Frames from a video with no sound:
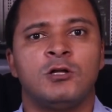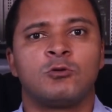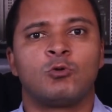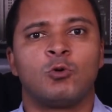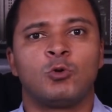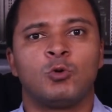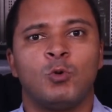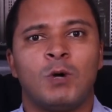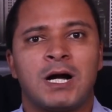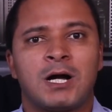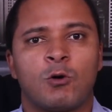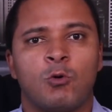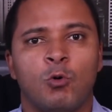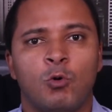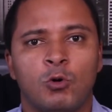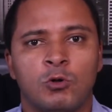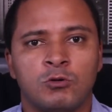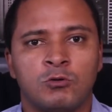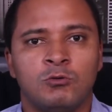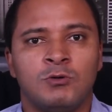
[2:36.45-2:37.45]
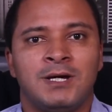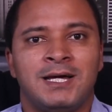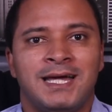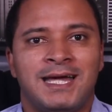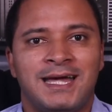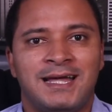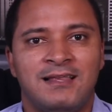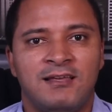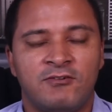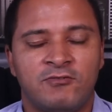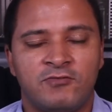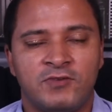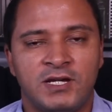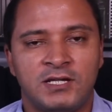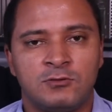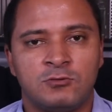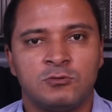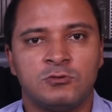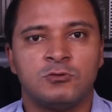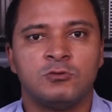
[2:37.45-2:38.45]
todo o acordo ele é
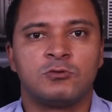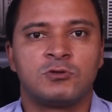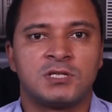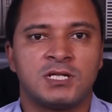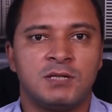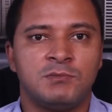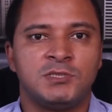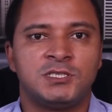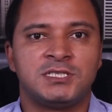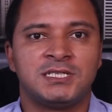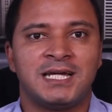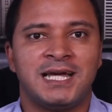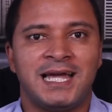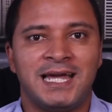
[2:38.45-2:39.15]
feito no trâmite